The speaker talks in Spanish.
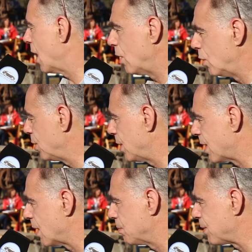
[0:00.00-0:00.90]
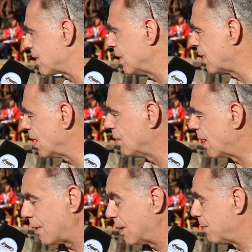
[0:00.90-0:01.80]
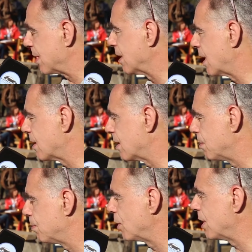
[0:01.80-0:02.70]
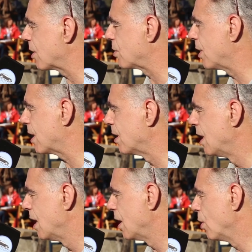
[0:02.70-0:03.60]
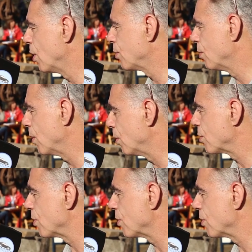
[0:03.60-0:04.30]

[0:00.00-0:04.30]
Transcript: hoy están presentando, acaban de presentar hace poquitas horas, los nuevos